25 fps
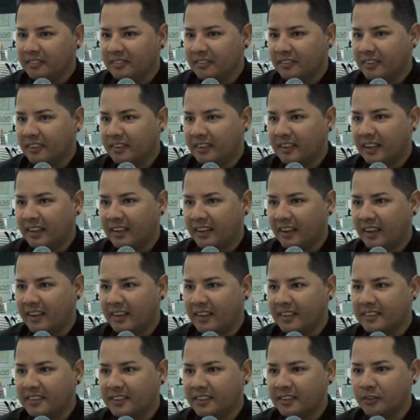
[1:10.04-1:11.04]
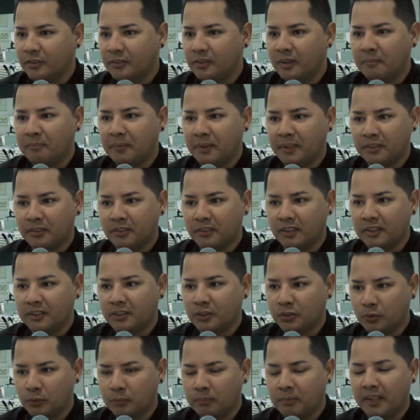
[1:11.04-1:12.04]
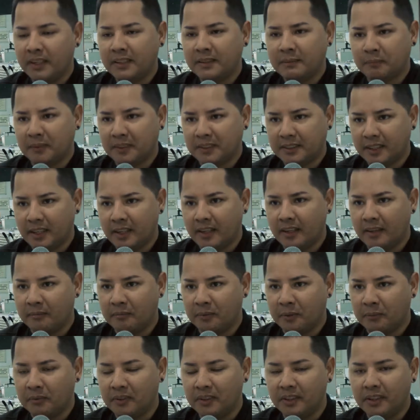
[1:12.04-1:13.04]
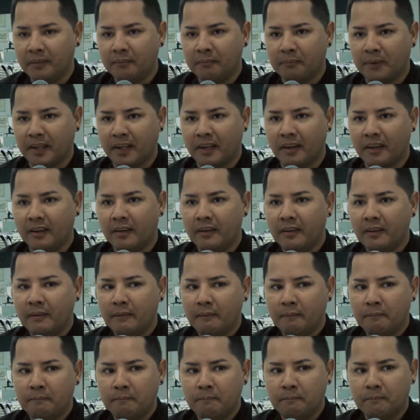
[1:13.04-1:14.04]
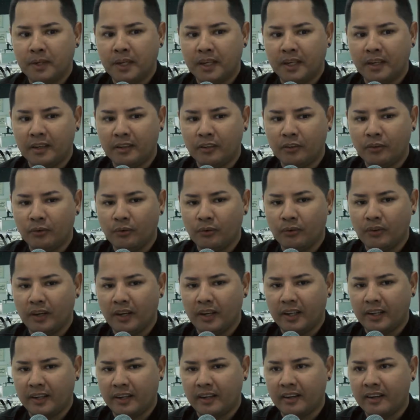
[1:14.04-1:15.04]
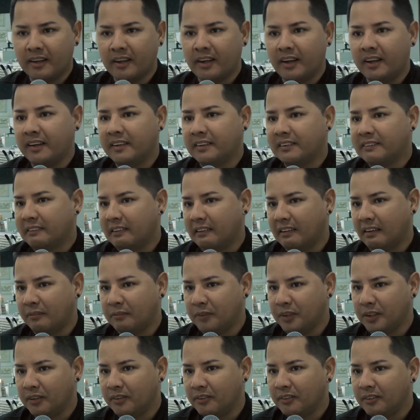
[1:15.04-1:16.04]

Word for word: De que haya sido una persona súper especial en mi vida para, para yo arrancar este camino.